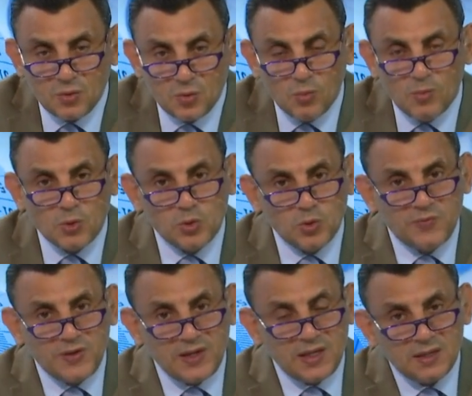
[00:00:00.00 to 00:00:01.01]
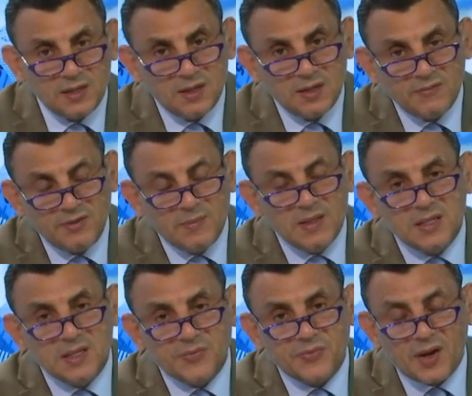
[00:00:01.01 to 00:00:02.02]
وموجود فيه في
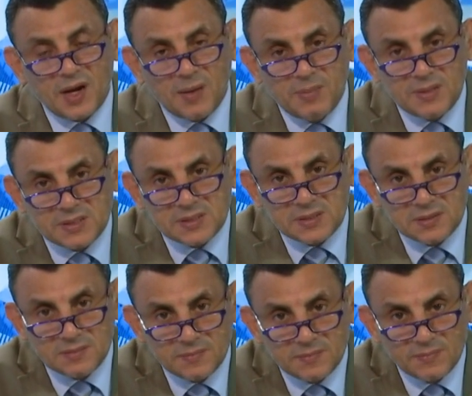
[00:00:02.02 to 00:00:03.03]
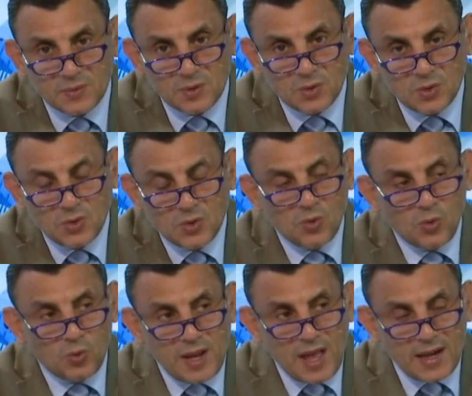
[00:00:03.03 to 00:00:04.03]
مدينة طرابلس
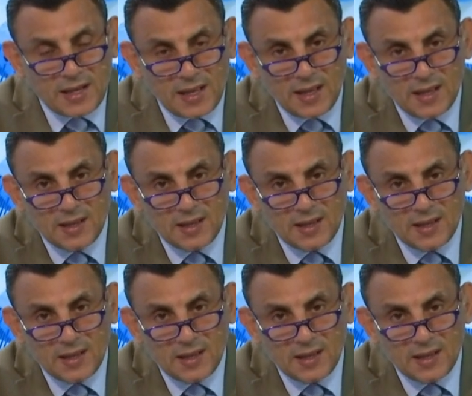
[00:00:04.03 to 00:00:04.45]
هناك